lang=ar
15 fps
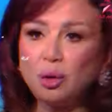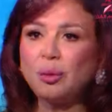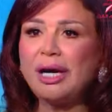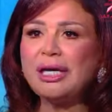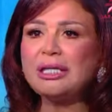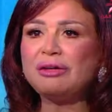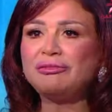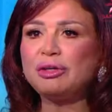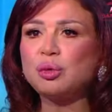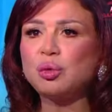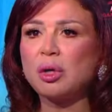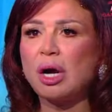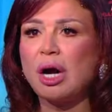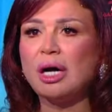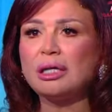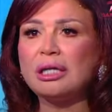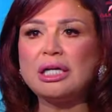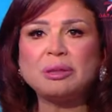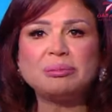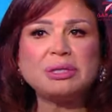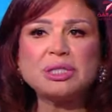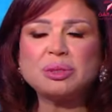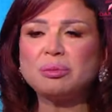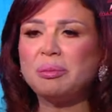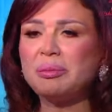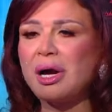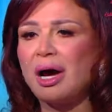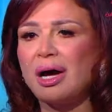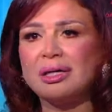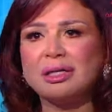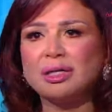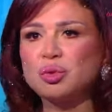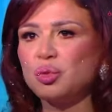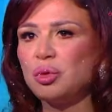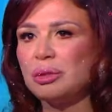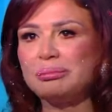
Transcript: ولما بقت سألت عن الأمومة والخلفة